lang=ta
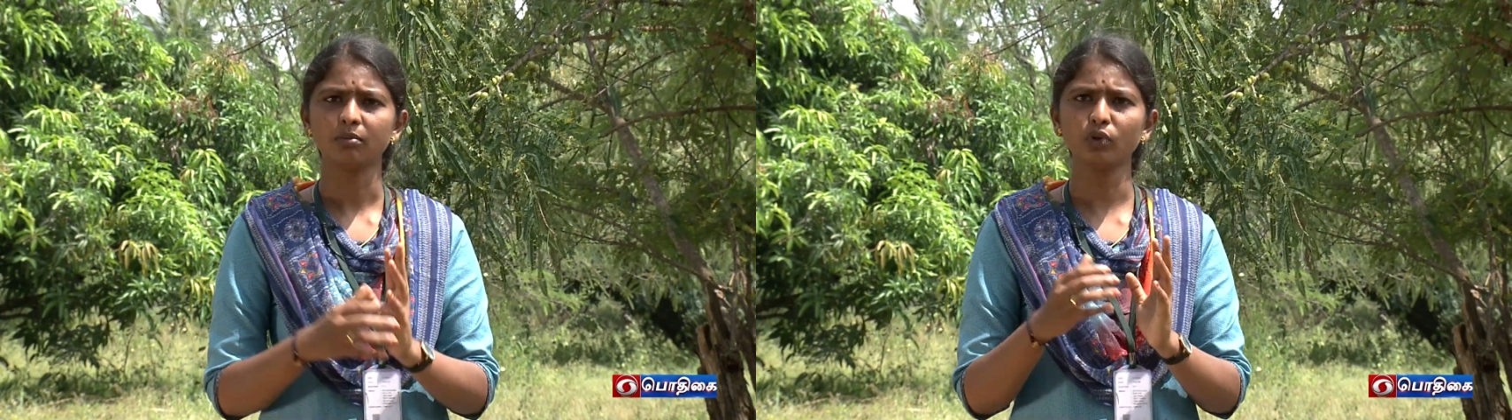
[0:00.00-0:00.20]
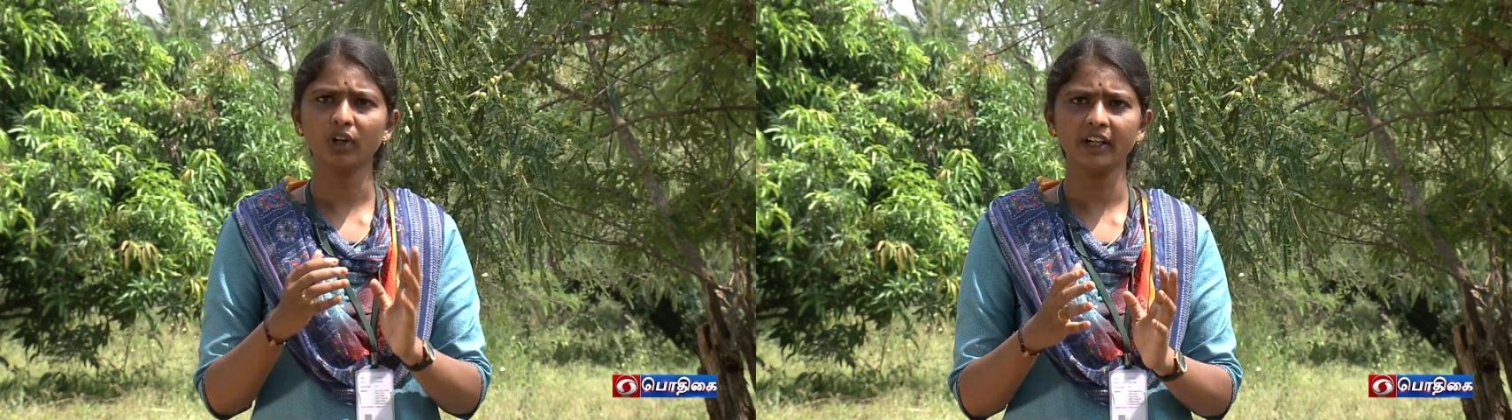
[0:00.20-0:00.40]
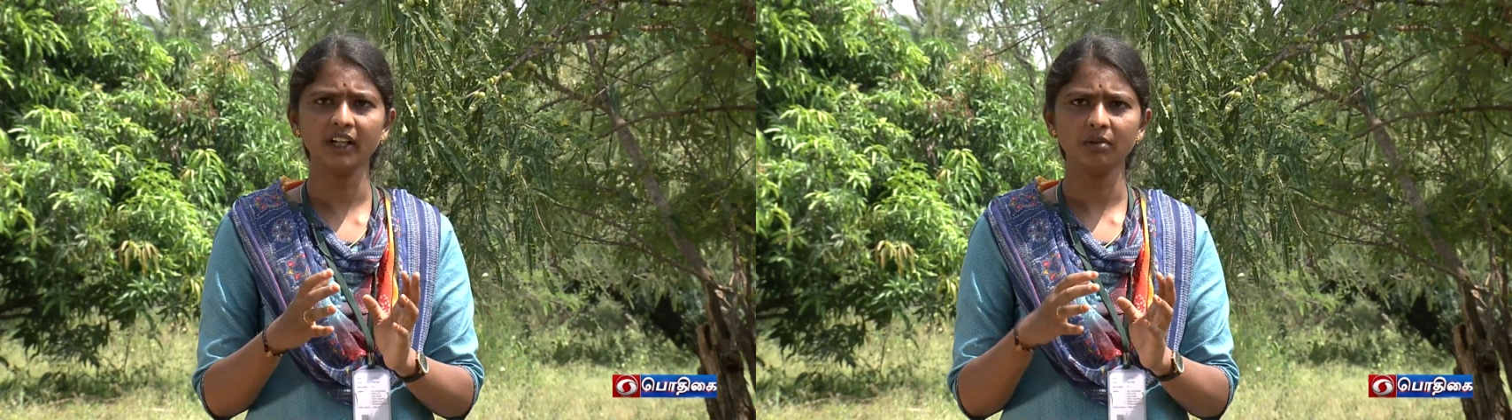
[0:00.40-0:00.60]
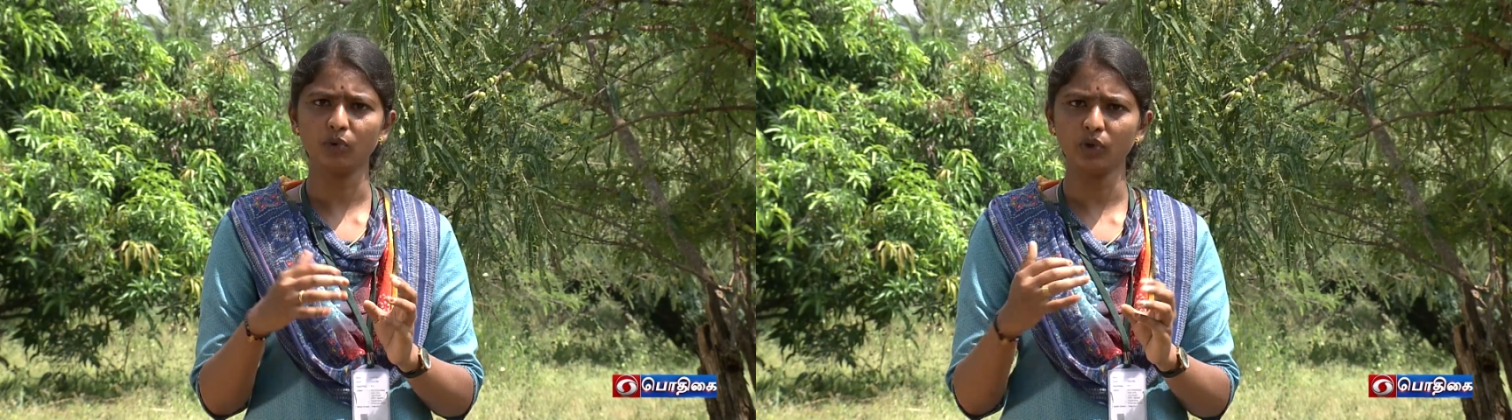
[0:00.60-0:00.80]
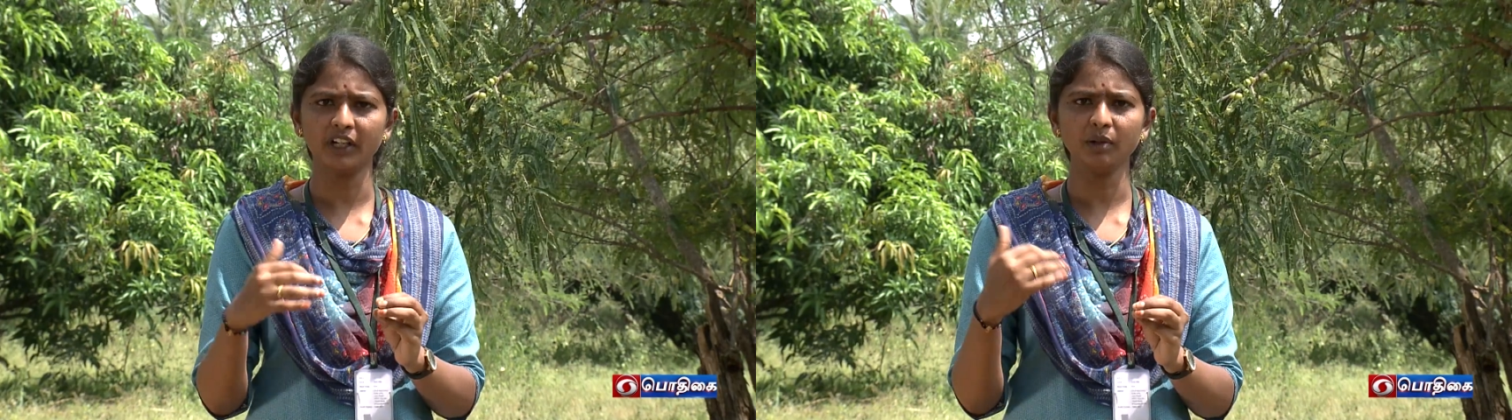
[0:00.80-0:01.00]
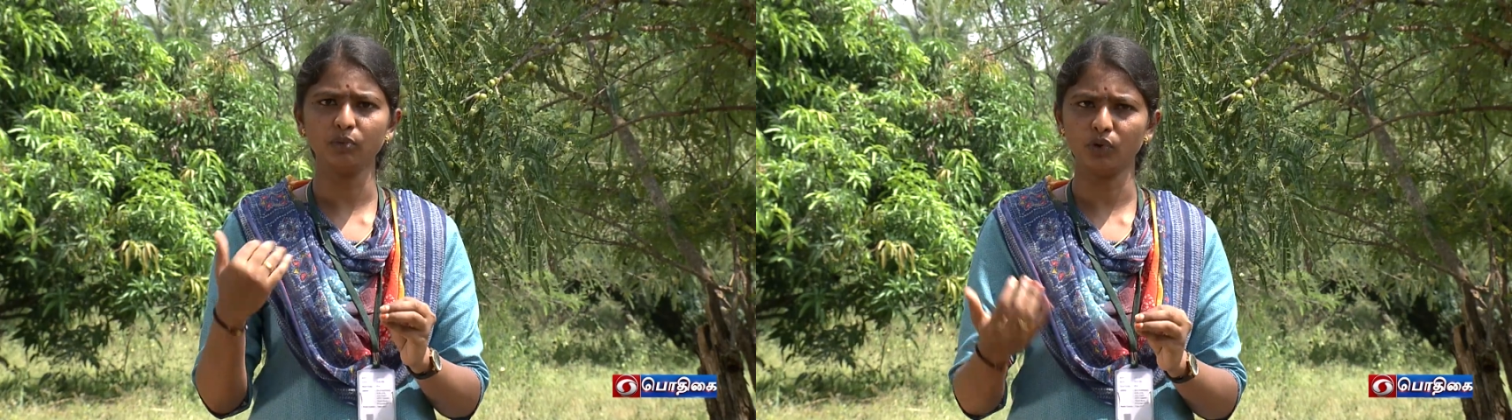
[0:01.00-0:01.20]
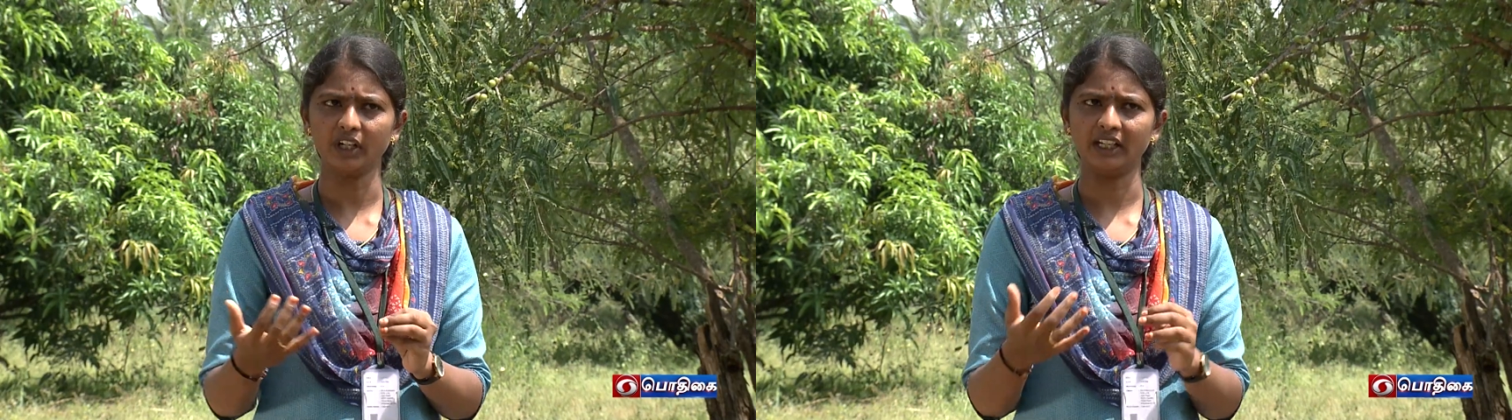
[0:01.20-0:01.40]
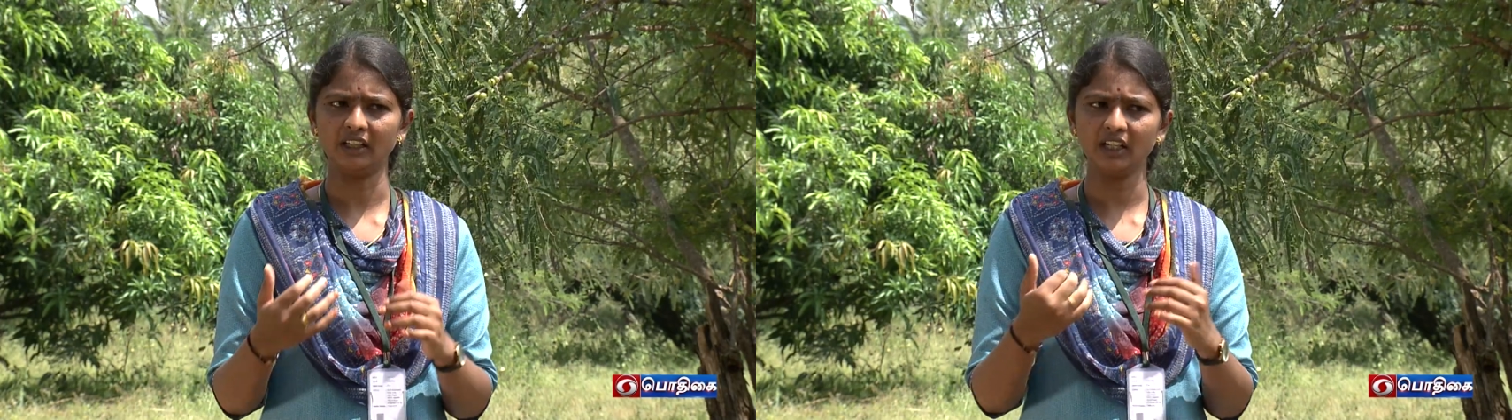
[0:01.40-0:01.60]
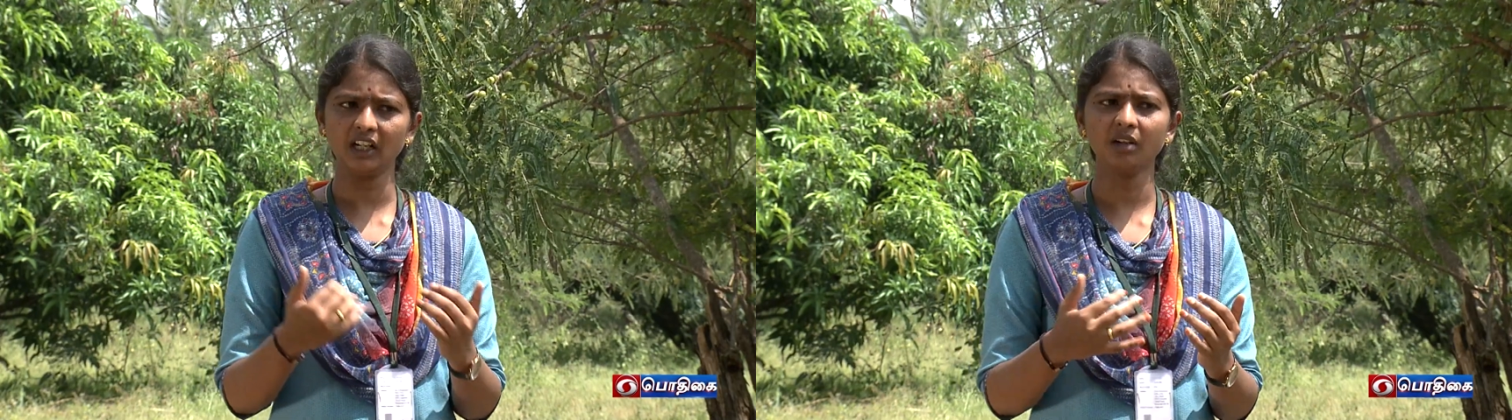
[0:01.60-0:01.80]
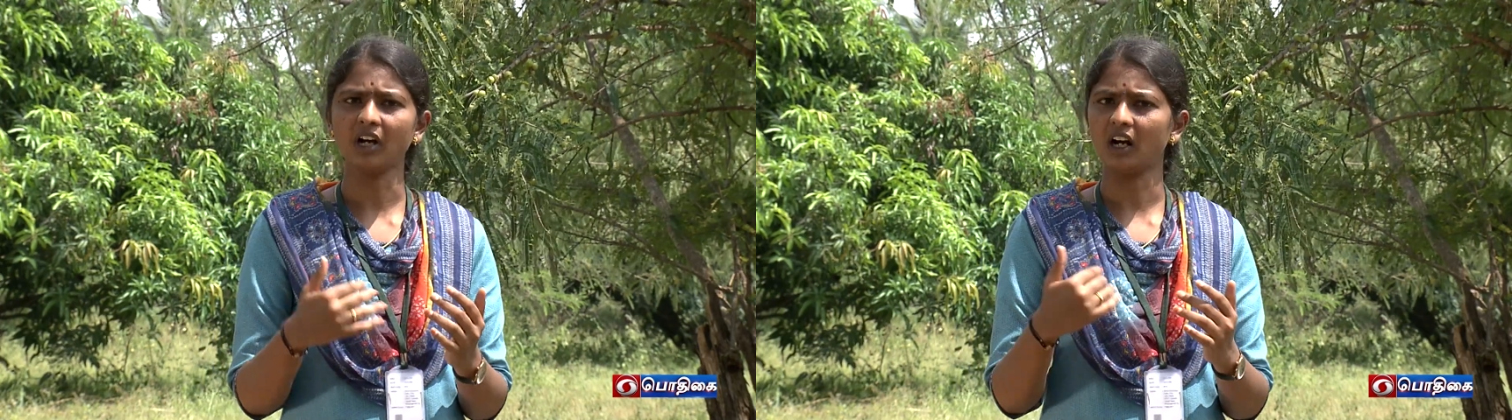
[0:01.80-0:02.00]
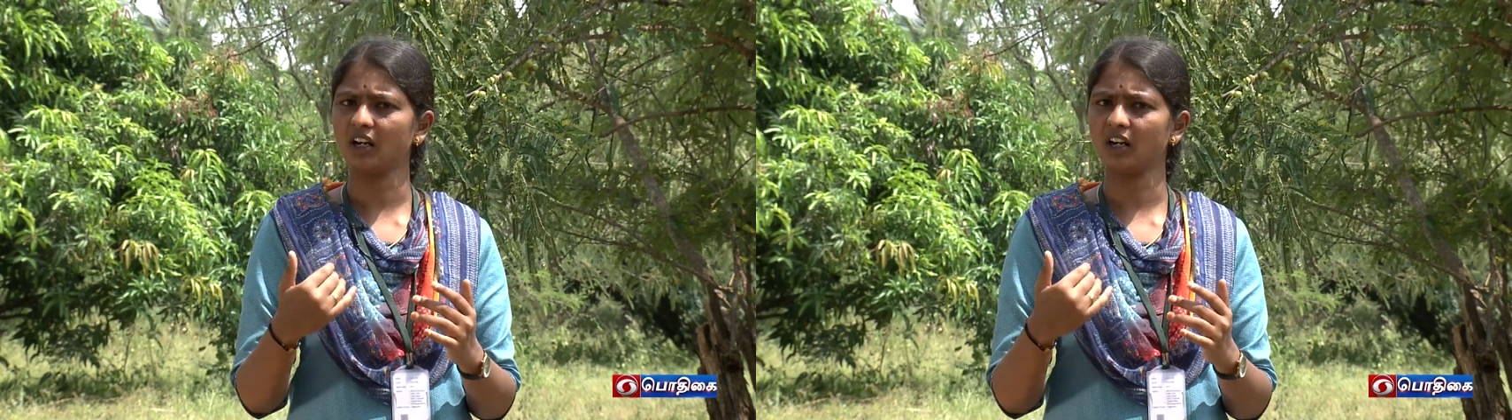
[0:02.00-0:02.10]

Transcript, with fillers: மூணடி மூணடி மூணடி நீளம்